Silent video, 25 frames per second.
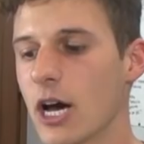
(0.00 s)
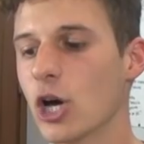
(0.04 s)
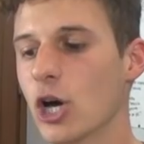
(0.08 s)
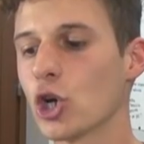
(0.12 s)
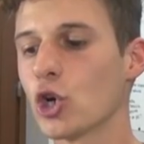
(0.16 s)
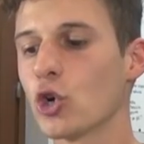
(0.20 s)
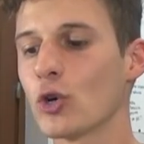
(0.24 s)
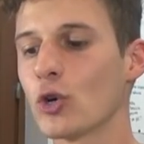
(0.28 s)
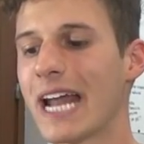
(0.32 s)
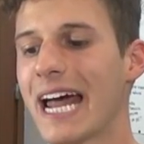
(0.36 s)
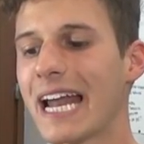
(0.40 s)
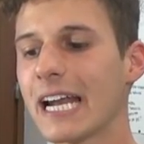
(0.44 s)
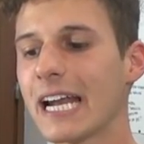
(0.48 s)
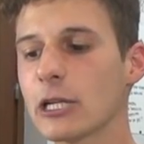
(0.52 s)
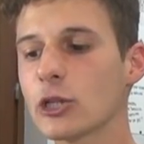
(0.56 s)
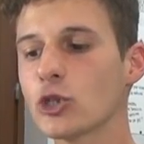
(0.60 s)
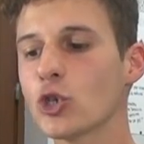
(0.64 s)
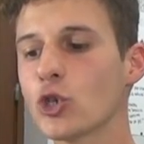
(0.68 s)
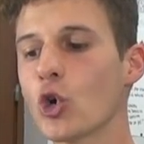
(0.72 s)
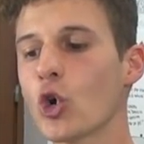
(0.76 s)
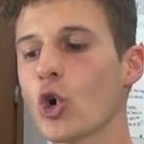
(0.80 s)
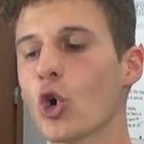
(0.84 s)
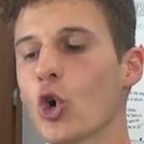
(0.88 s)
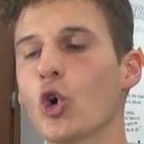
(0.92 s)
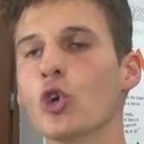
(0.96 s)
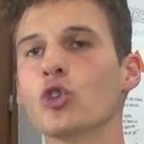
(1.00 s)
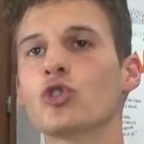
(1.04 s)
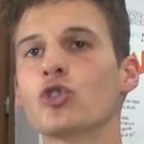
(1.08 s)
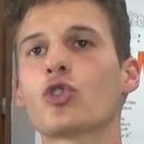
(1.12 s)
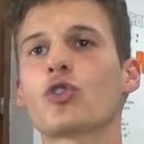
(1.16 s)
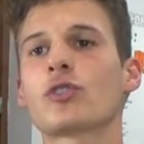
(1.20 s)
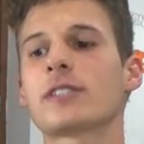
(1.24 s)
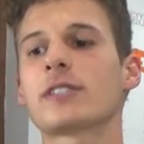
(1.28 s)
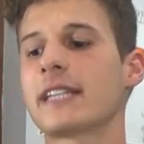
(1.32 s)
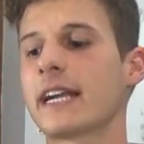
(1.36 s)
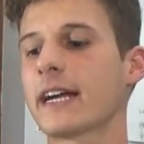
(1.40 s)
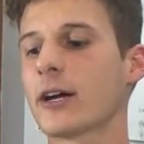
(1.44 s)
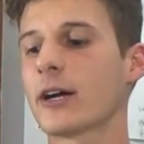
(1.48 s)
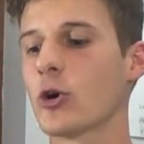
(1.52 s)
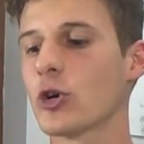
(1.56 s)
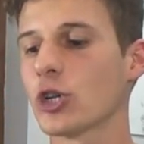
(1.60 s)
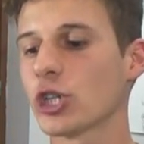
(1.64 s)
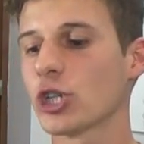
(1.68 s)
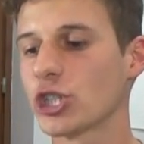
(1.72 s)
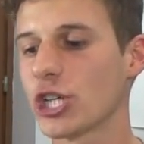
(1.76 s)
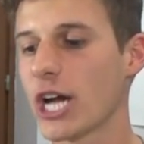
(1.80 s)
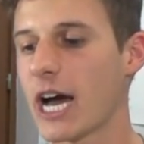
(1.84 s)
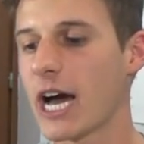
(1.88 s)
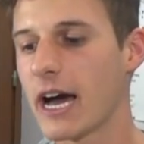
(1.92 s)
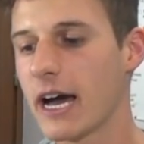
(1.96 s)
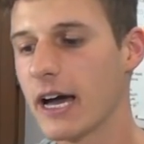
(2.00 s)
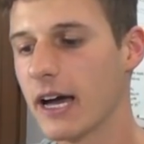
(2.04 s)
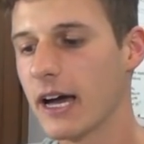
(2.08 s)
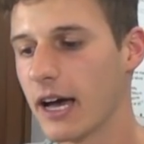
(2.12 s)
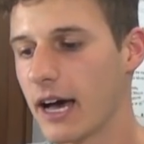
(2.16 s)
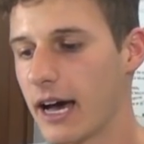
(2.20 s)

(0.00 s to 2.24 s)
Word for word: Ronaldo contro Stracoscia